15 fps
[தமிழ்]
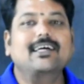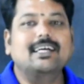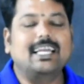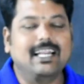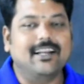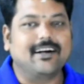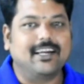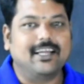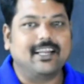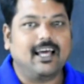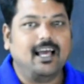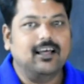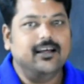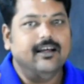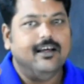என்னன்னு
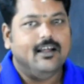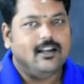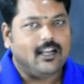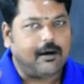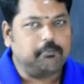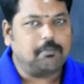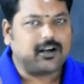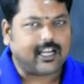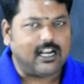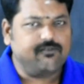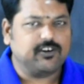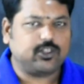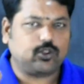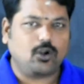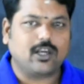கேட்டிங்கன்னா நம்ம
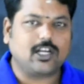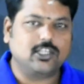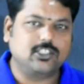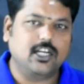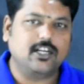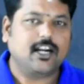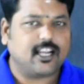கல்வி தொலைக்காட்சியில்